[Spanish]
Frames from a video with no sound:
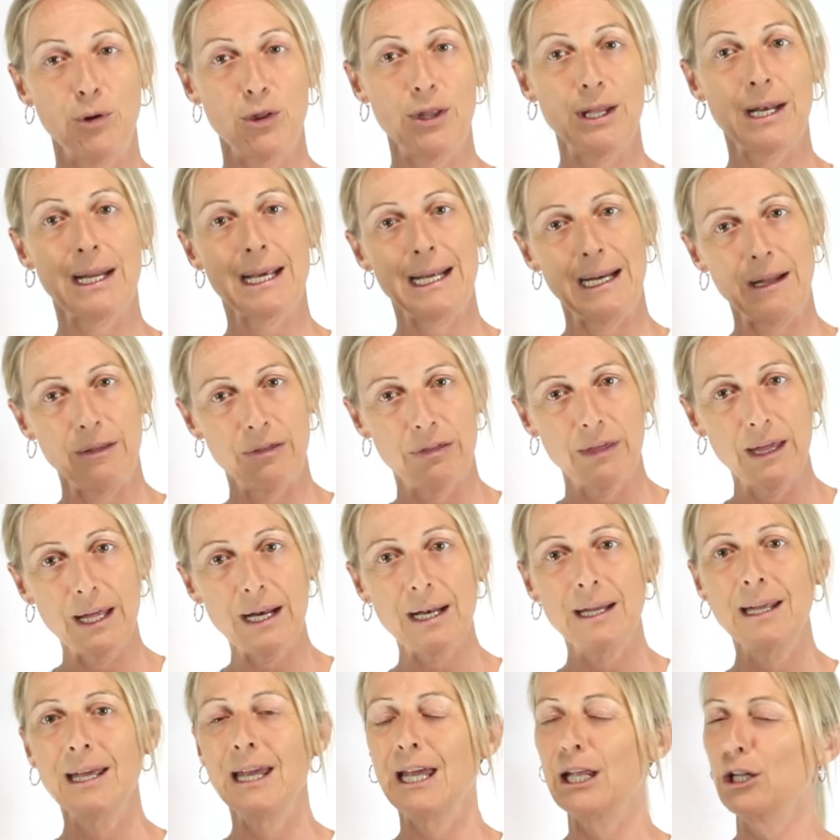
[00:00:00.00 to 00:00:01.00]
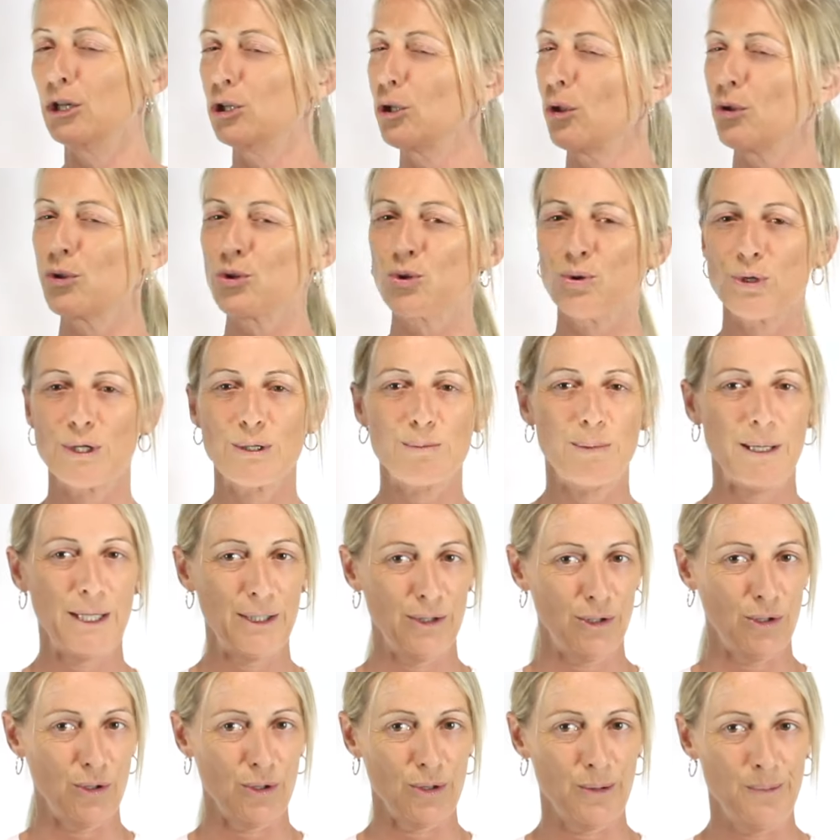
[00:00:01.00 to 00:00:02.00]
poder crecer en todo su
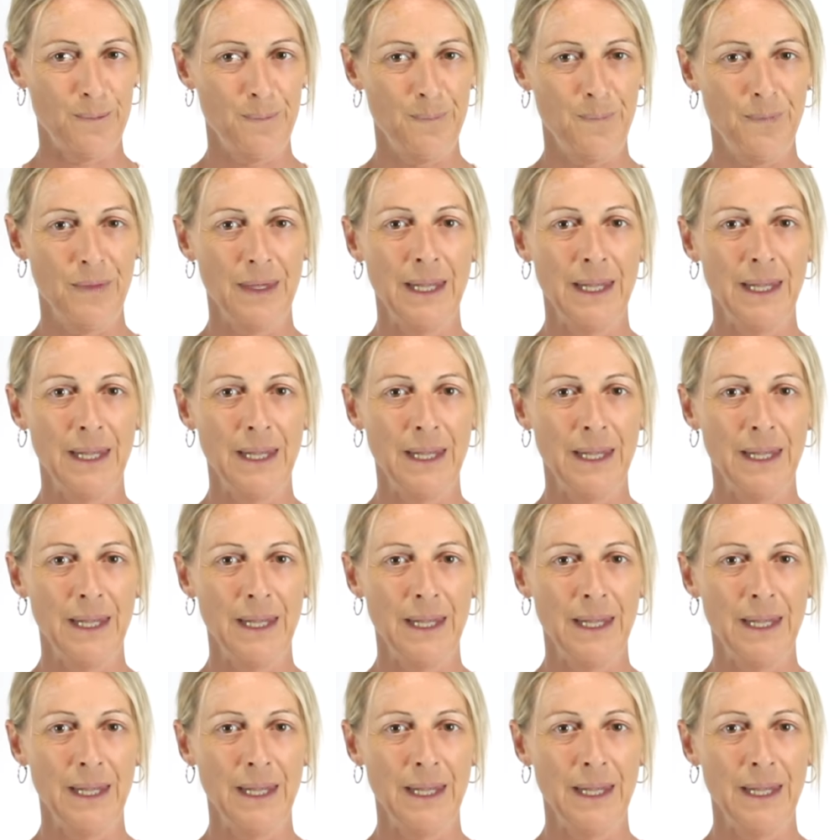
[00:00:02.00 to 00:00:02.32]
esplendor.